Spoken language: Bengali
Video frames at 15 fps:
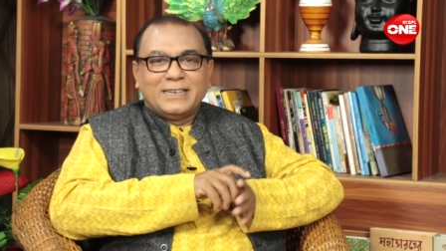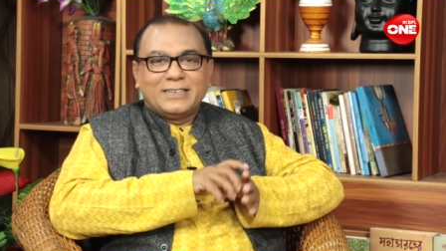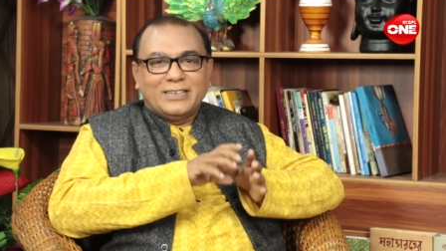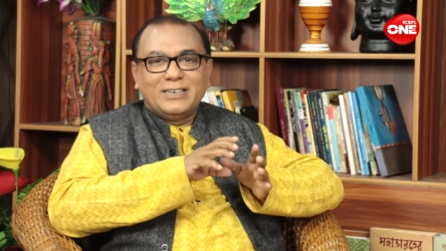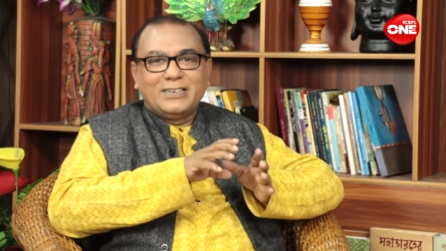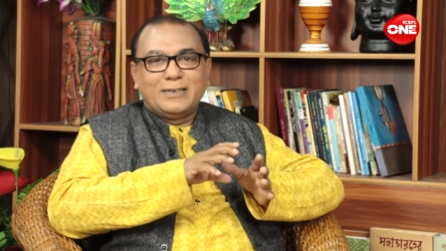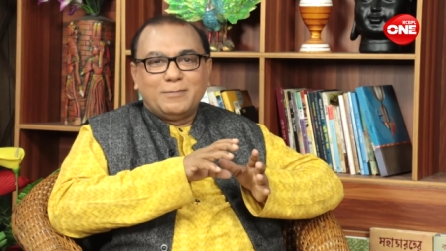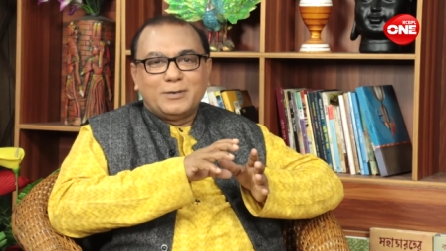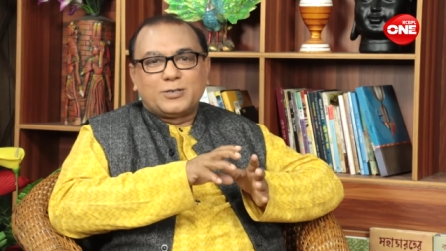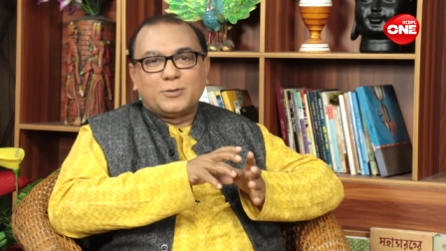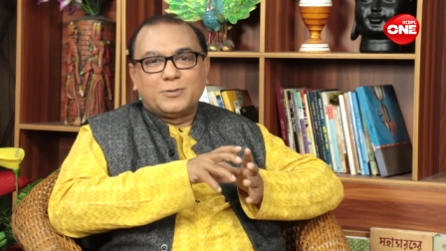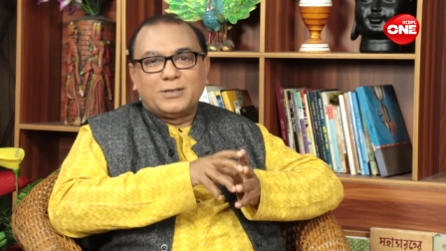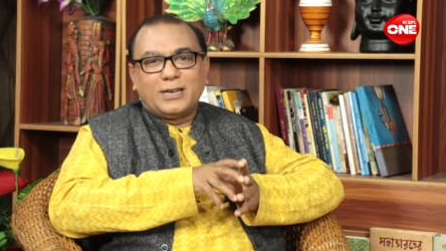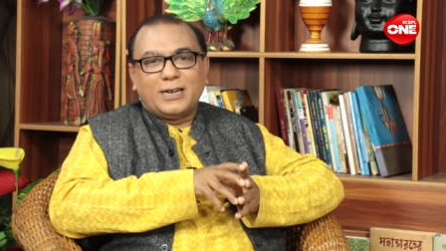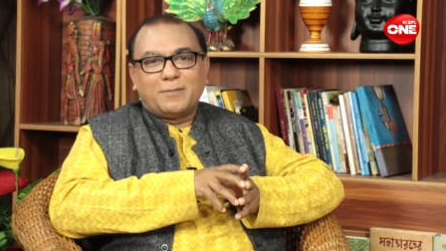তিনটি
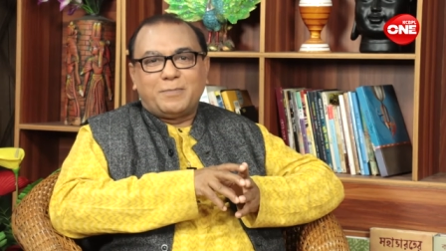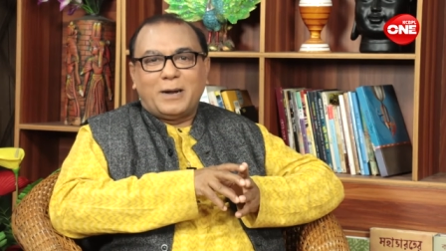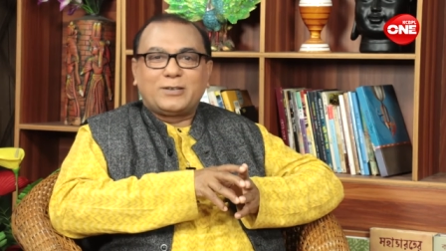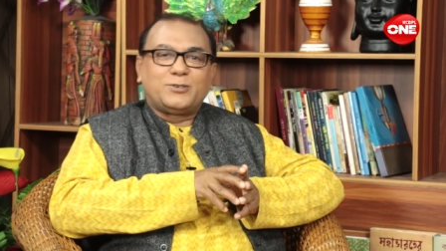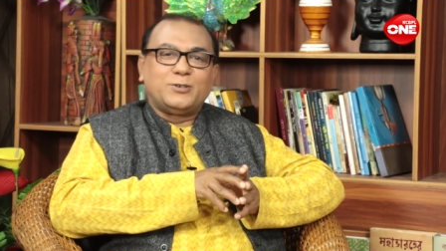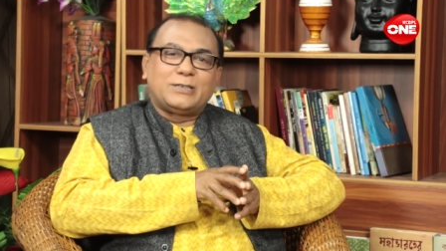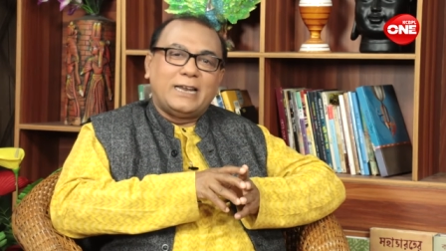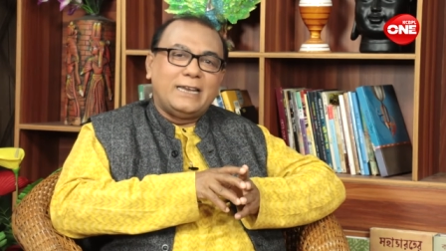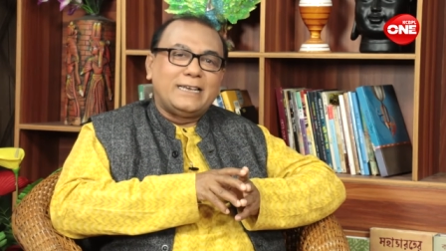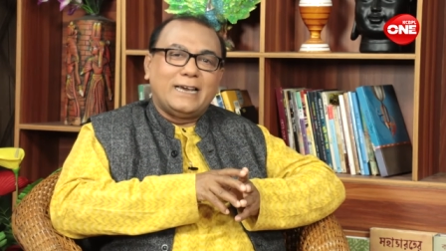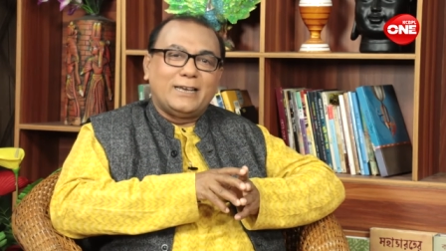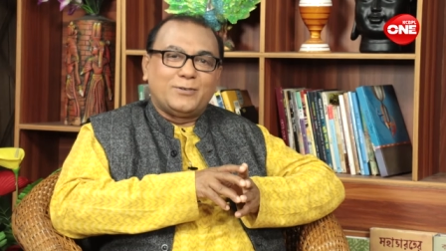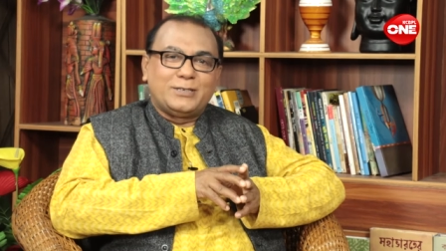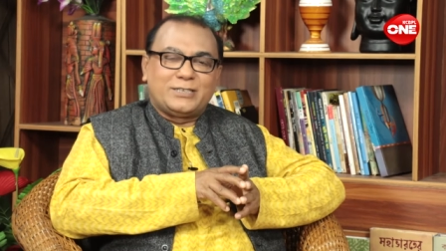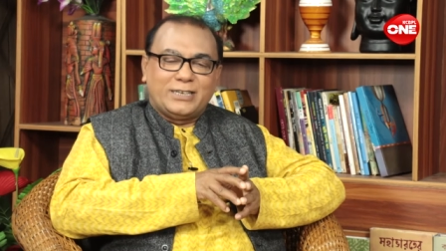বিশ্ববিদ্যালয়ের পাঠ্য
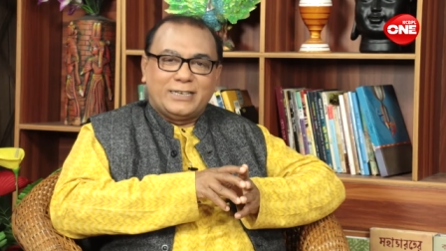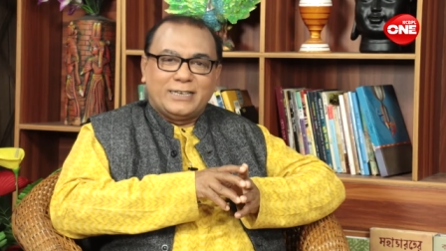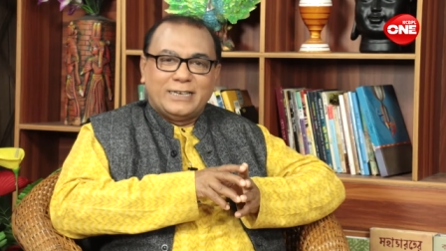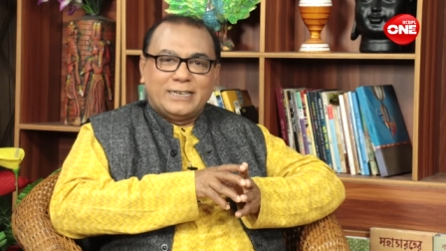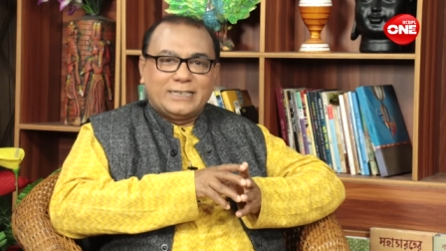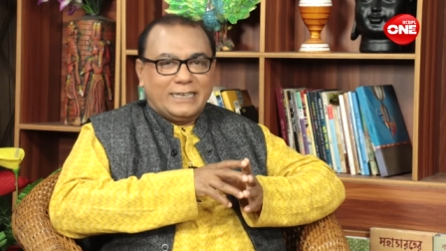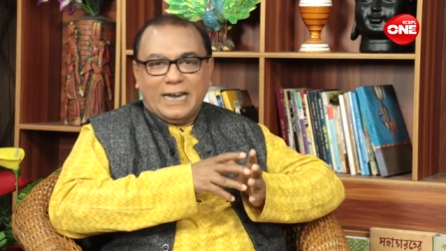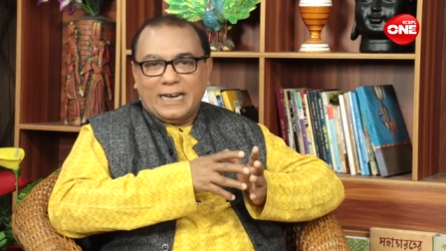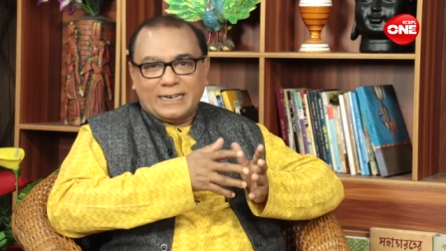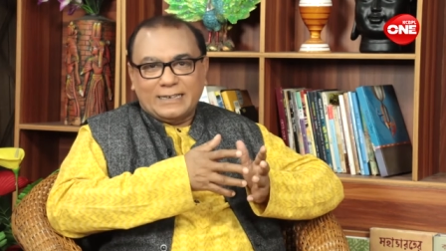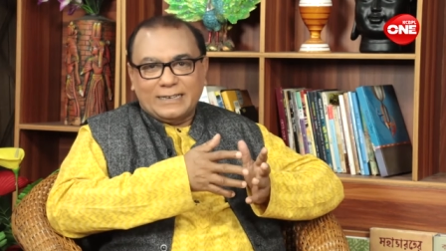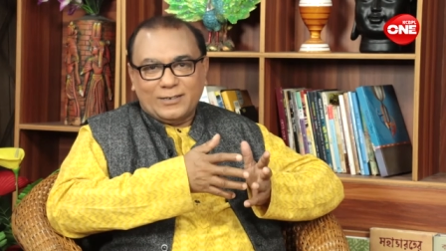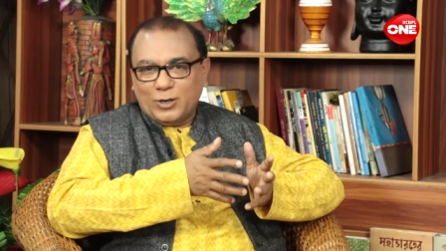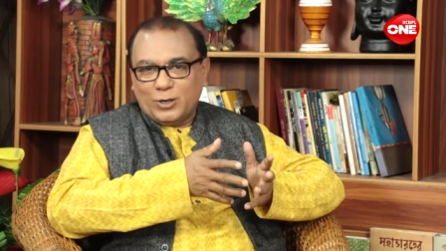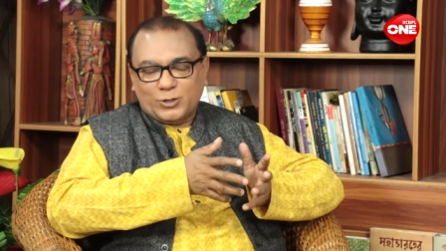তালিকায় রয়েছে তার
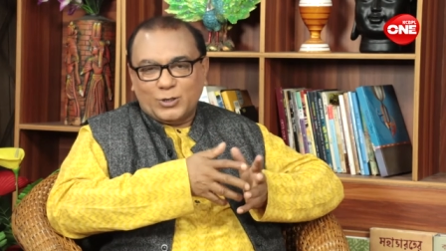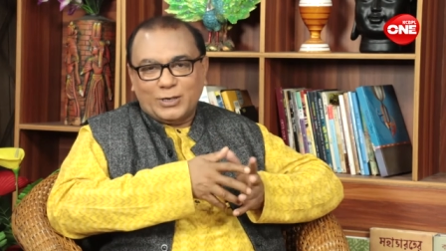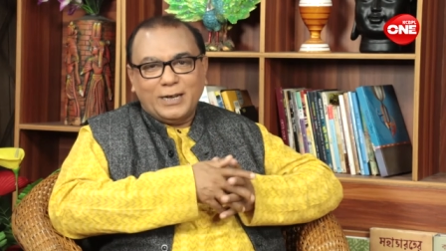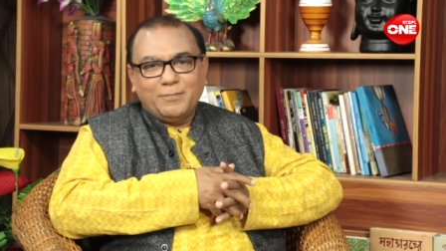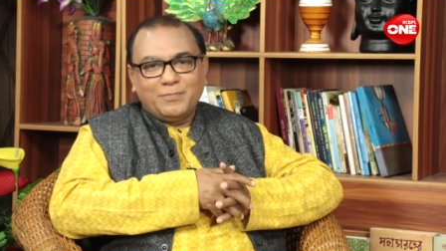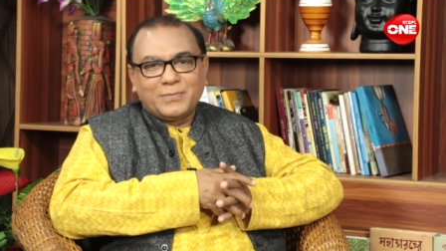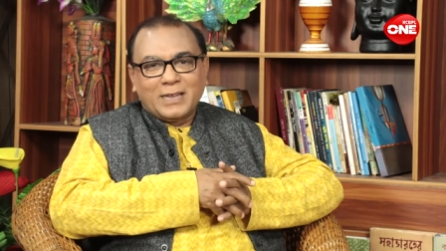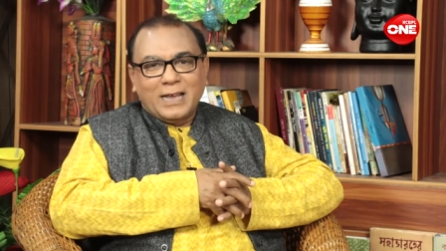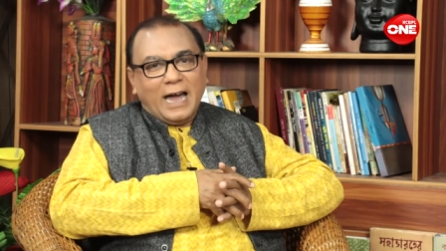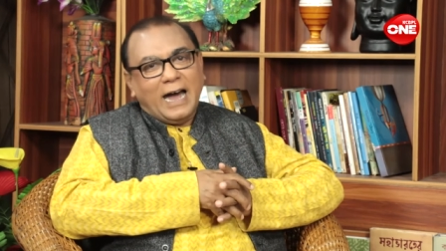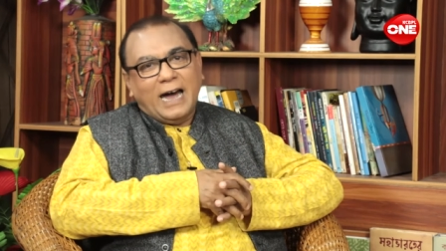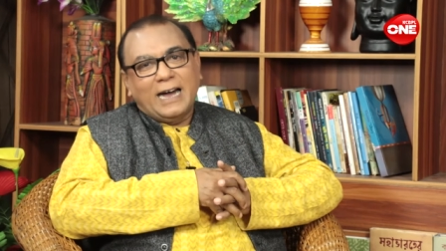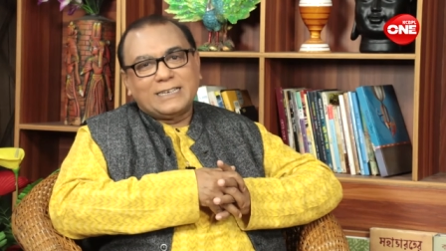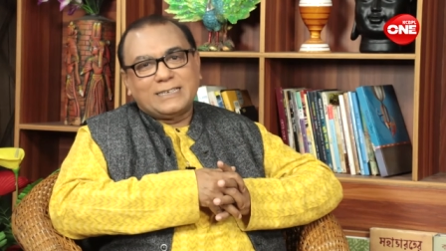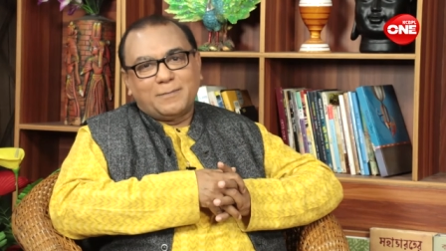রচনা
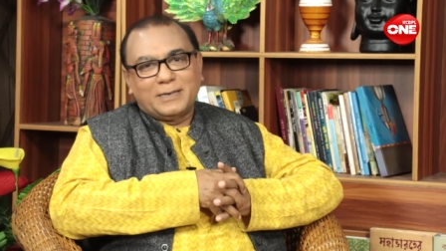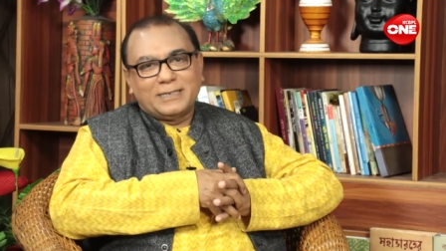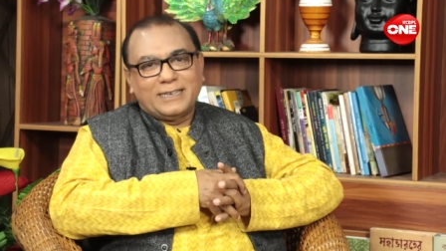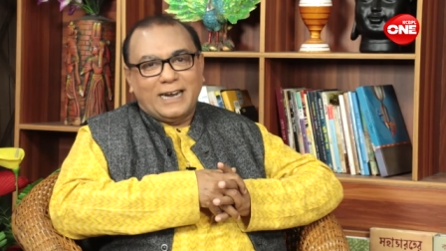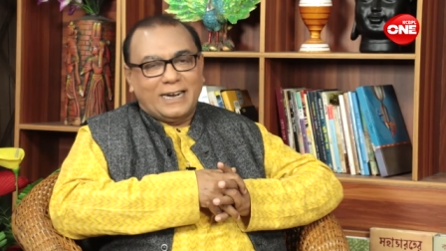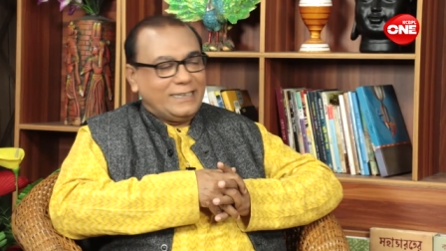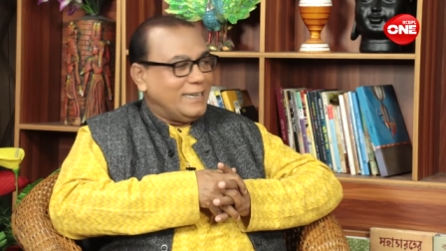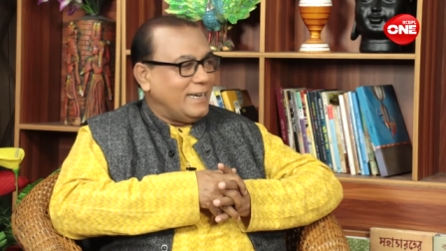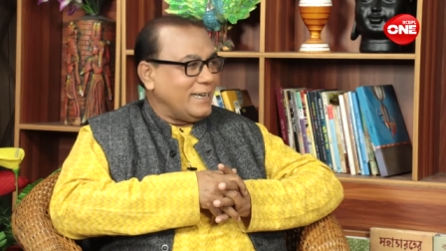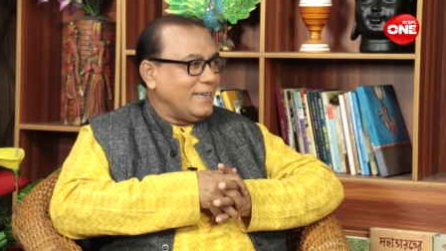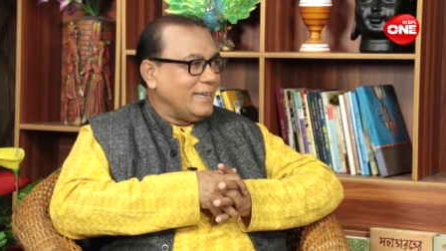আজ আমাদের আড্ডায়